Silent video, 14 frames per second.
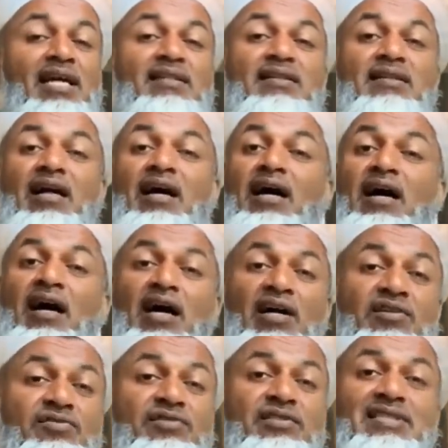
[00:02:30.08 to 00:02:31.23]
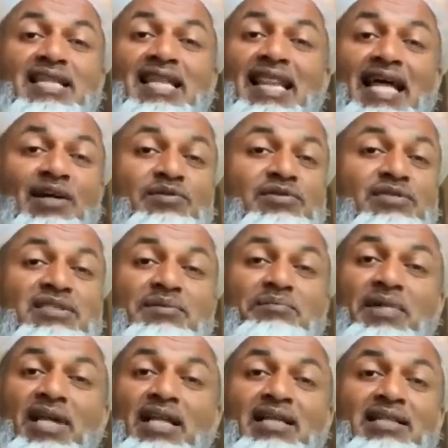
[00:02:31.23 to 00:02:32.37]
Есть сотни, тысячи,
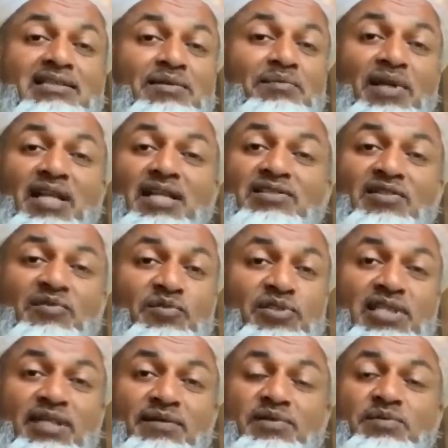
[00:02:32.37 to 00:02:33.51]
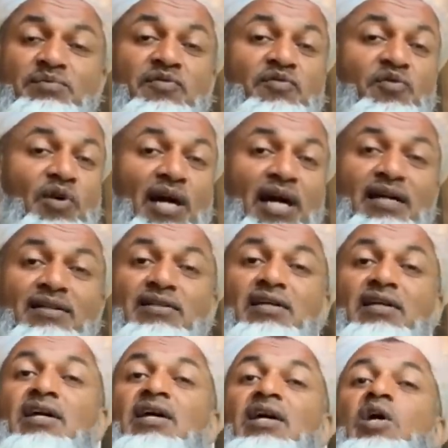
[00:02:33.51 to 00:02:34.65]
миллионы мусульман, которые
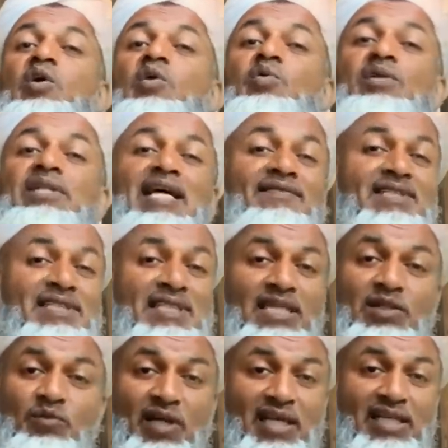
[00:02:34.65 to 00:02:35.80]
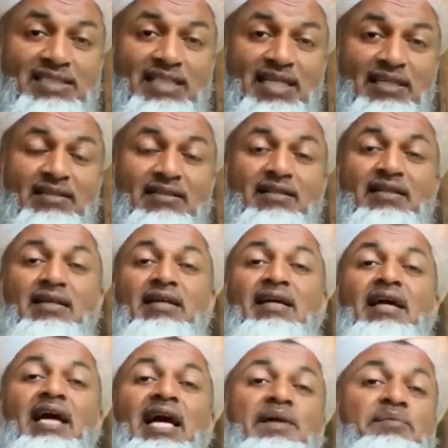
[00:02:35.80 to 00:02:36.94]
не делают того, о чем я сказал.
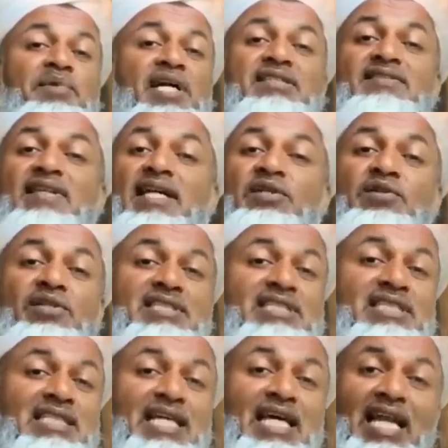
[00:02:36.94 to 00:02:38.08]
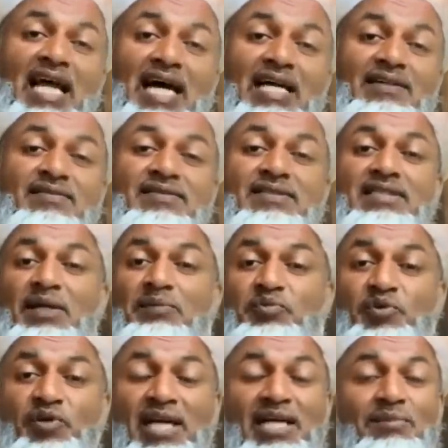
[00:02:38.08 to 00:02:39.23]
В итоге у них и жизнь соответствующая.
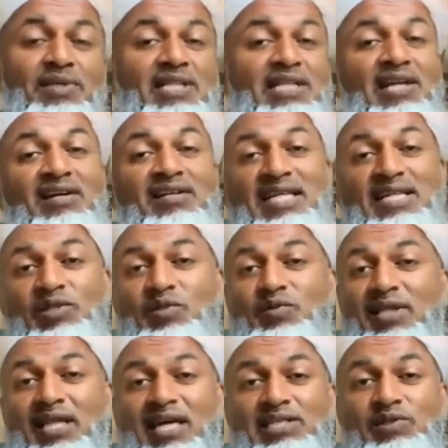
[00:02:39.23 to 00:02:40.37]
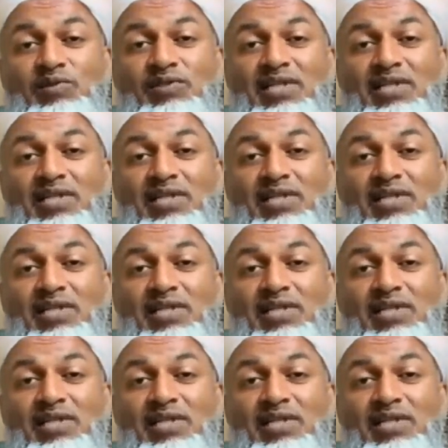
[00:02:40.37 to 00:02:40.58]
Молятся, но сердцем